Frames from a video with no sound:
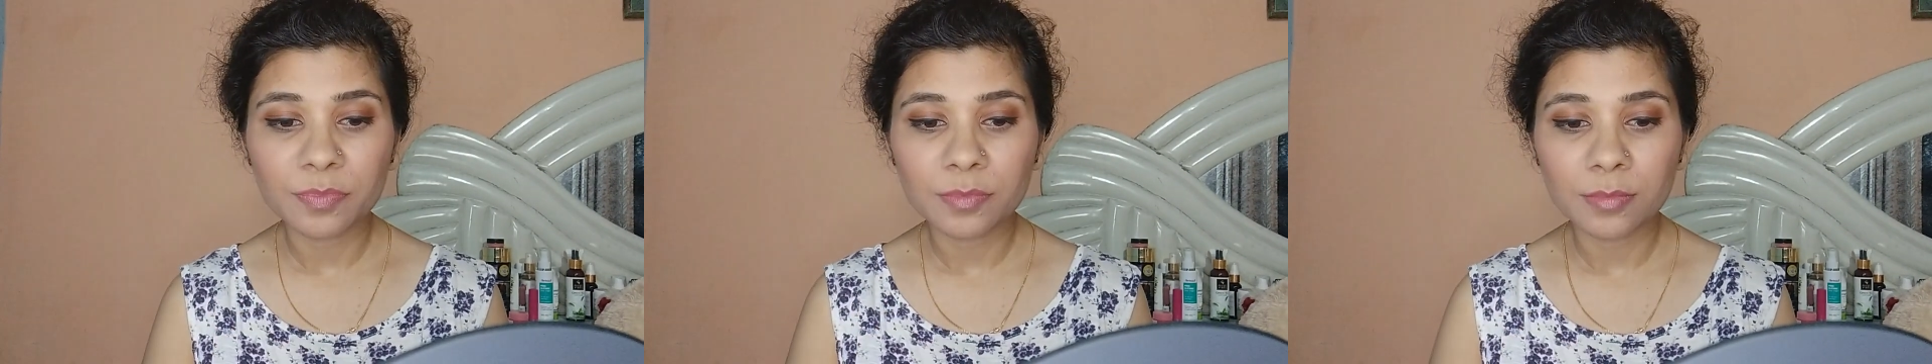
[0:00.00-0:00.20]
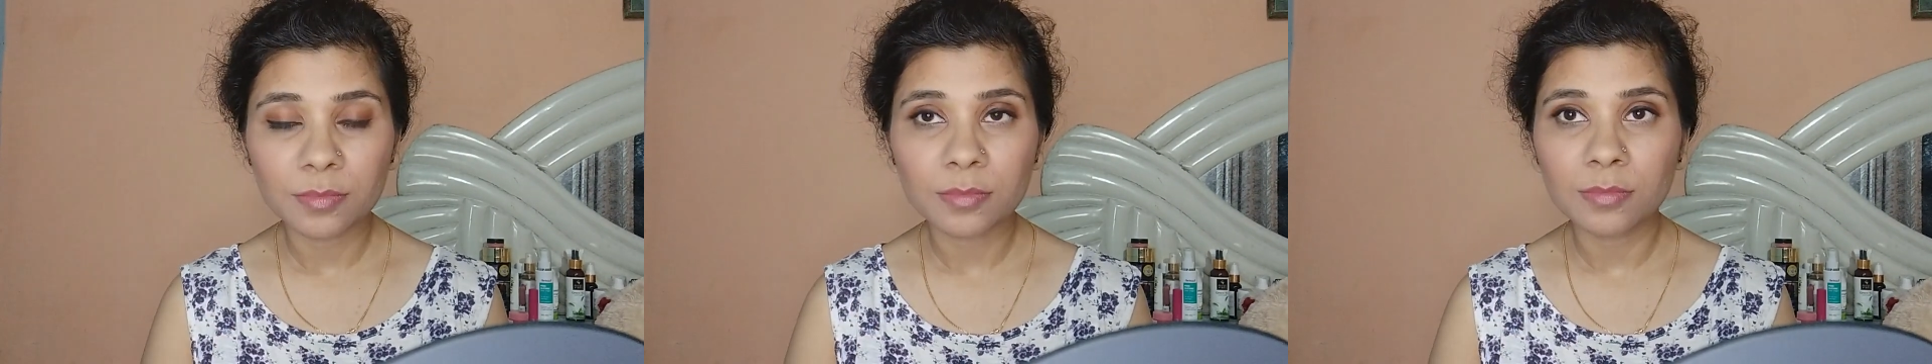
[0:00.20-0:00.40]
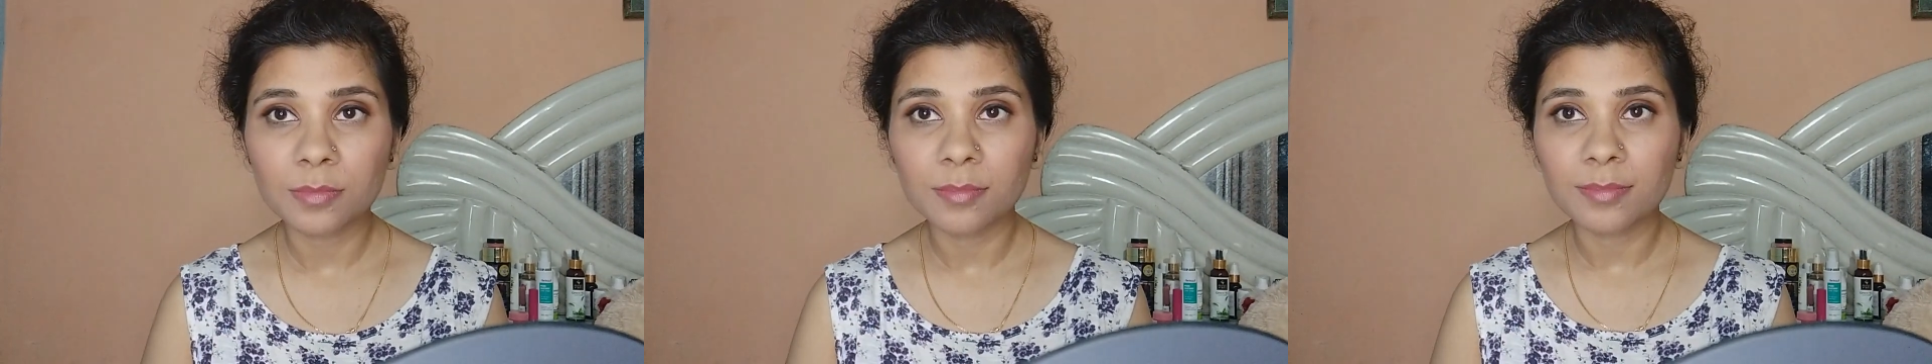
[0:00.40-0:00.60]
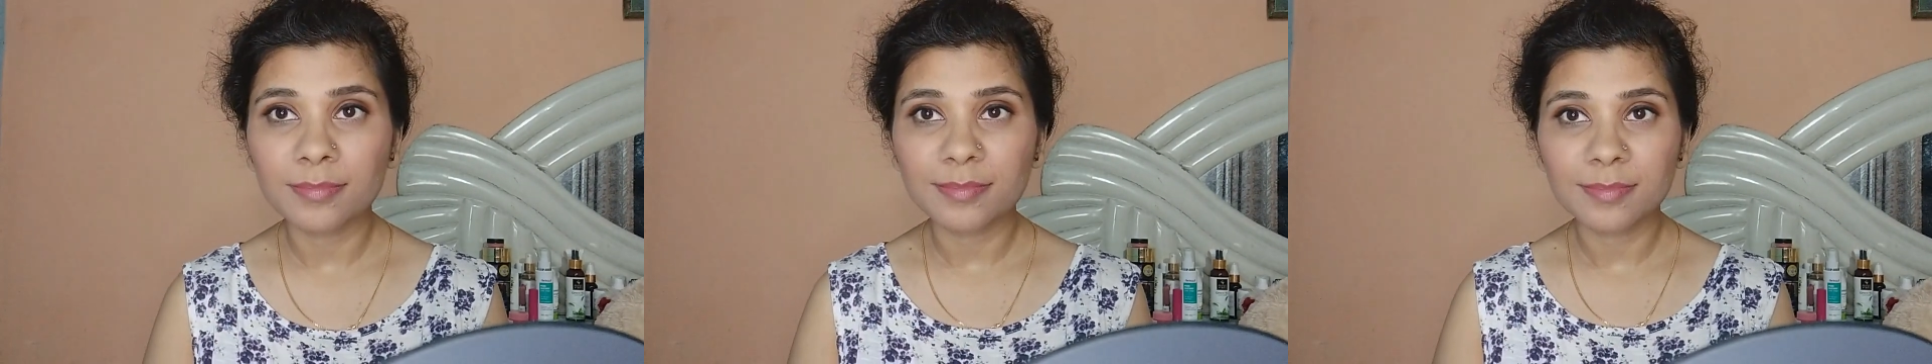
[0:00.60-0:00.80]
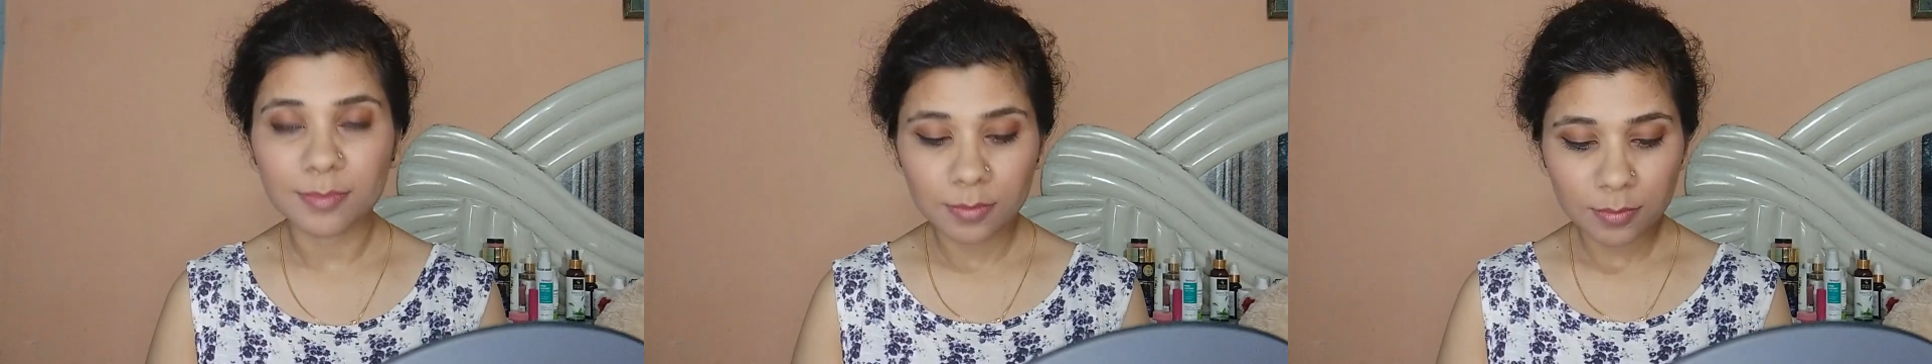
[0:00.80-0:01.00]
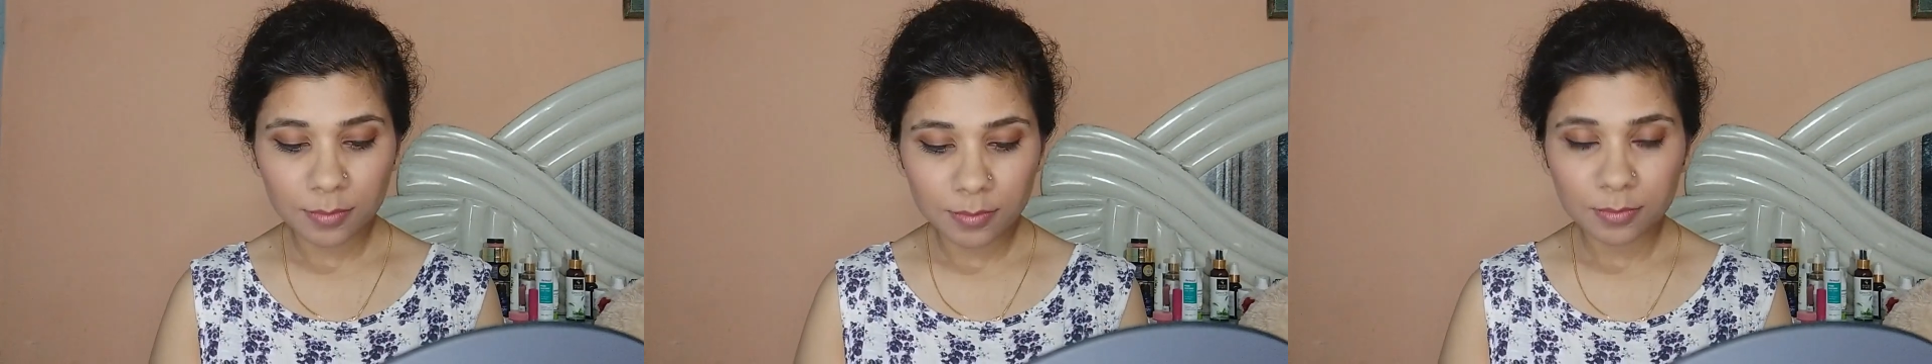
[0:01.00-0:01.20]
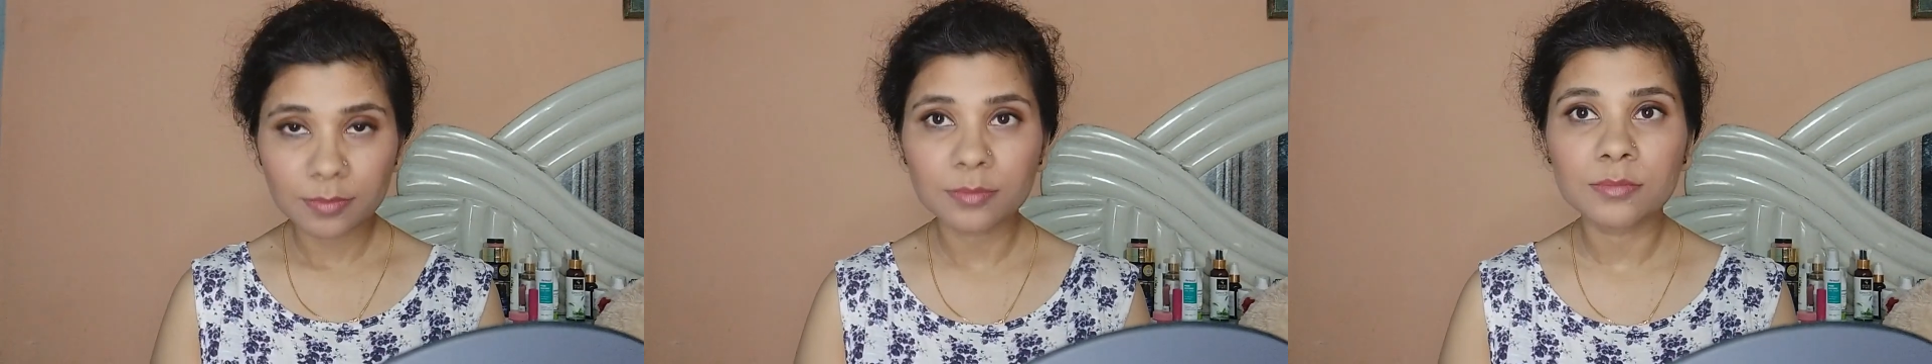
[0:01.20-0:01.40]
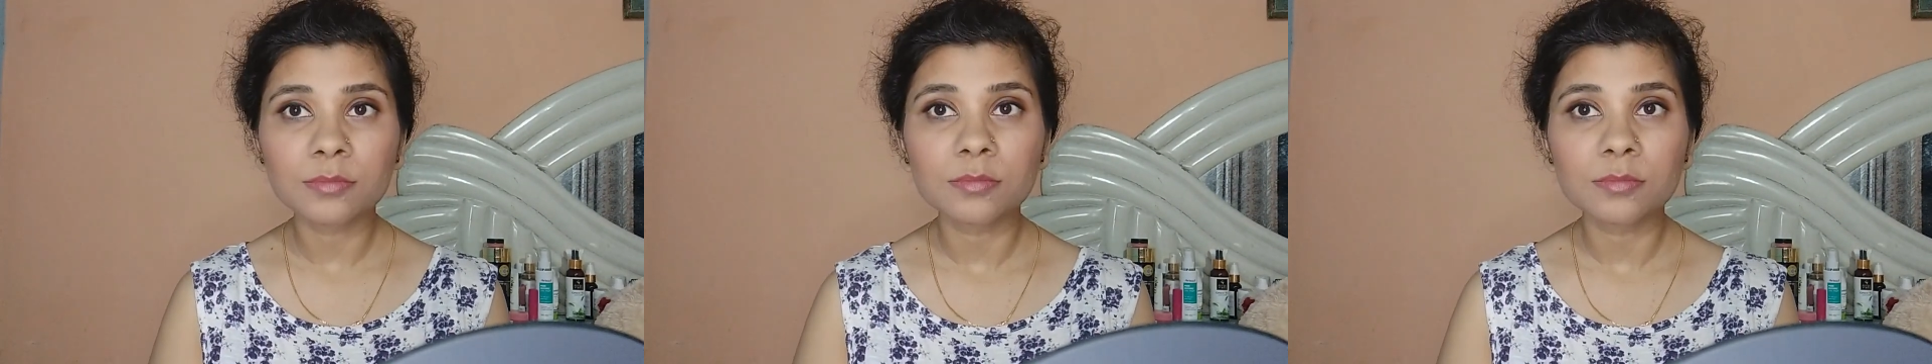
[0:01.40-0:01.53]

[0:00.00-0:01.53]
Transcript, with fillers: हूँ लिट कलेक्शन की